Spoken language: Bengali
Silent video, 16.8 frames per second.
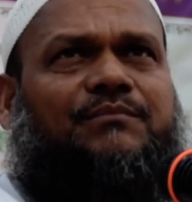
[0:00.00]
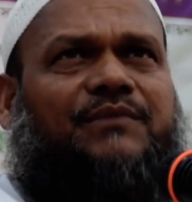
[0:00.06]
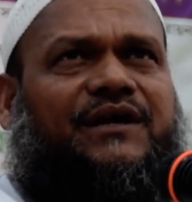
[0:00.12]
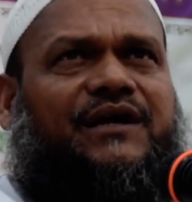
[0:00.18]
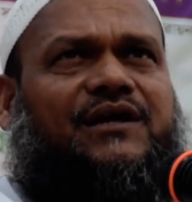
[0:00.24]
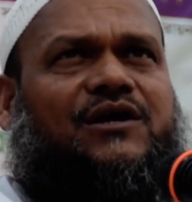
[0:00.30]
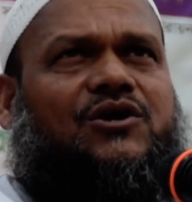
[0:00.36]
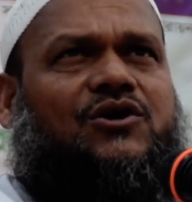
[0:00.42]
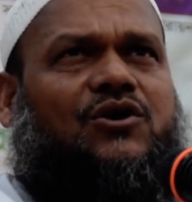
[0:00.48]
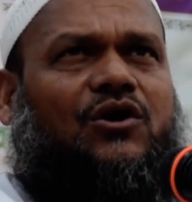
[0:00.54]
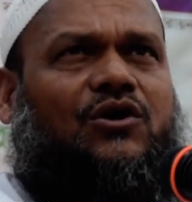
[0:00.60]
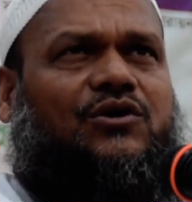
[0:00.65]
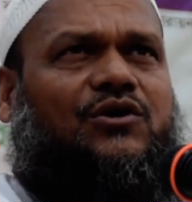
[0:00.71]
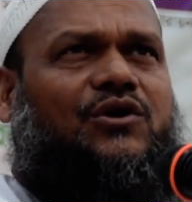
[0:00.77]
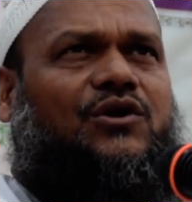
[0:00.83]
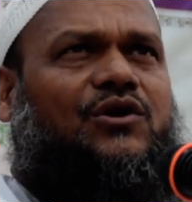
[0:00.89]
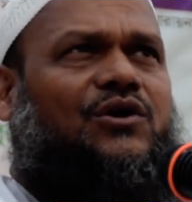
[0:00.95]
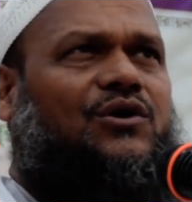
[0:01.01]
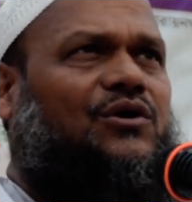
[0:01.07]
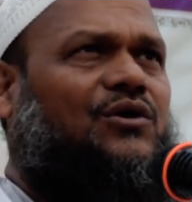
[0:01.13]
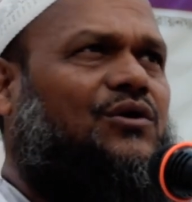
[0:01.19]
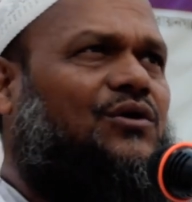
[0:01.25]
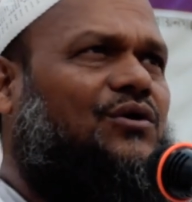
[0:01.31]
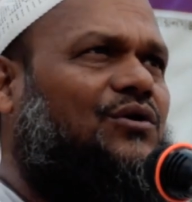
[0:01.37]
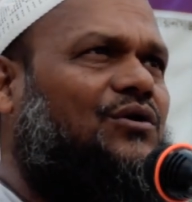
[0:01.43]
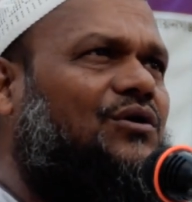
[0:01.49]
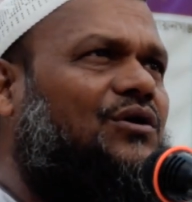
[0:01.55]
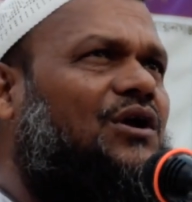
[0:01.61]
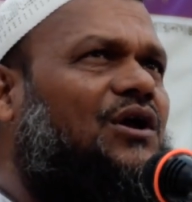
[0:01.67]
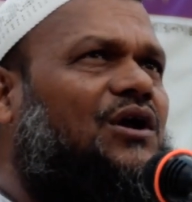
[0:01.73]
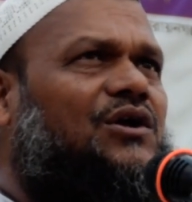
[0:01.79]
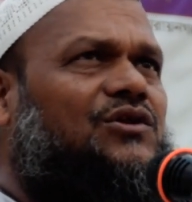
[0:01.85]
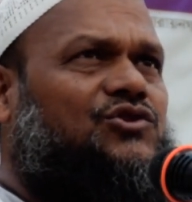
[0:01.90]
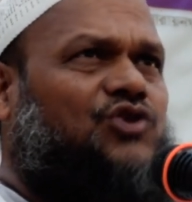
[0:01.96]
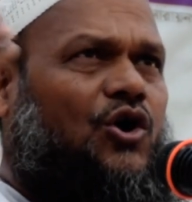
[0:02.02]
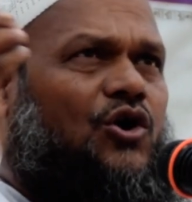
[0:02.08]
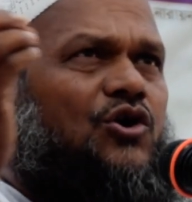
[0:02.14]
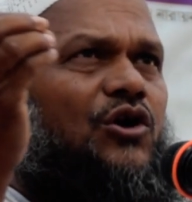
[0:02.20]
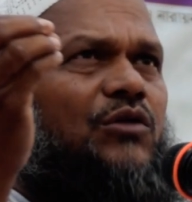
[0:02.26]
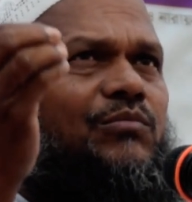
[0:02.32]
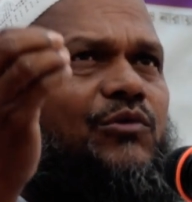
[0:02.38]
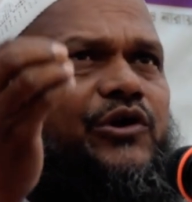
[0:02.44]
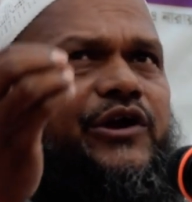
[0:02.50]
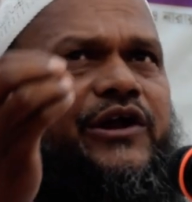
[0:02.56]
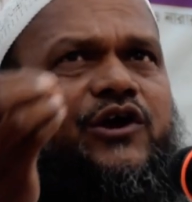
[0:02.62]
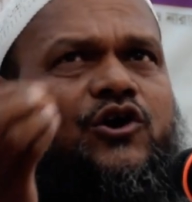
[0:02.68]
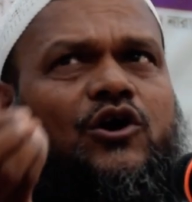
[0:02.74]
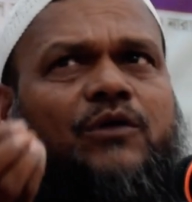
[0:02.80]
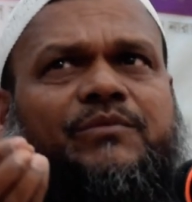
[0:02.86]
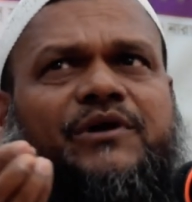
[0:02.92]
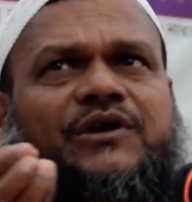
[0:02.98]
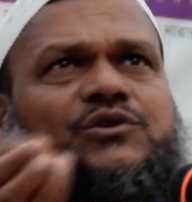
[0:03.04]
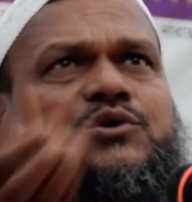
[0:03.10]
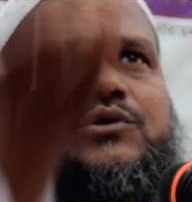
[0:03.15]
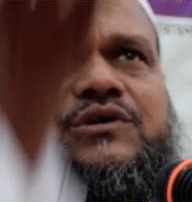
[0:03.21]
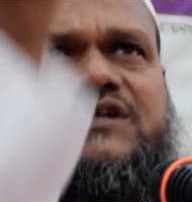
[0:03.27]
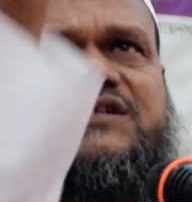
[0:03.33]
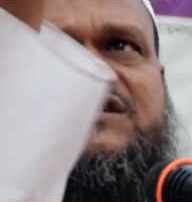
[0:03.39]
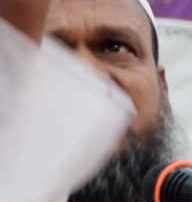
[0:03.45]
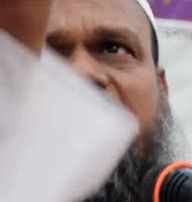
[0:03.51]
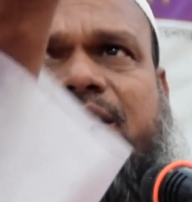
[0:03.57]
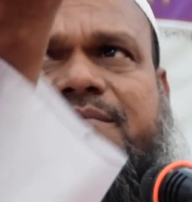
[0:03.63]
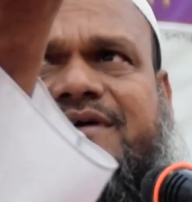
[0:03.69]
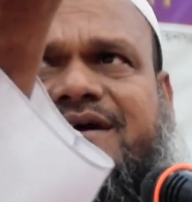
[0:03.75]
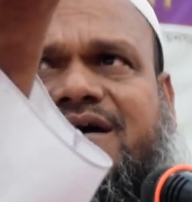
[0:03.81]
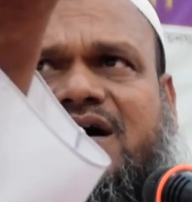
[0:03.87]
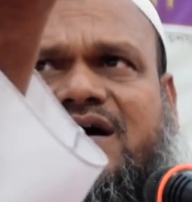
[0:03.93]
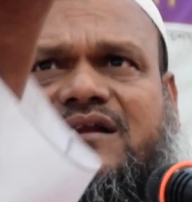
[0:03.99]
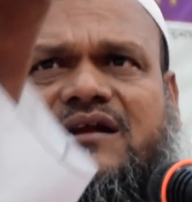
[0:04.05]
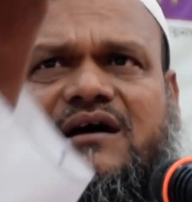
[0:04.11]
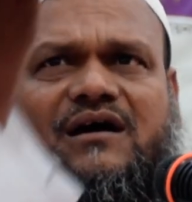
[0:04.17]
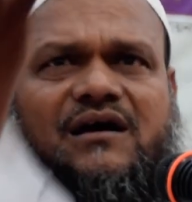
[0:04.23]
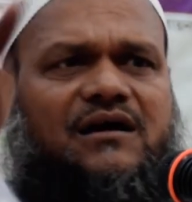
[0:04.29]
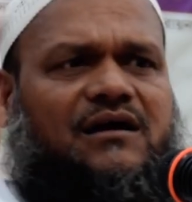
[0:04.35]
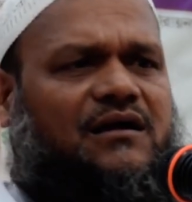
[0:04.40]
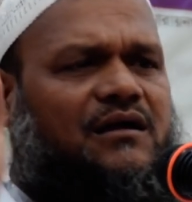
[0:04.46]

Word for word: মেঘখণ্ড তখন মনে হবে দুইটি সামে আনা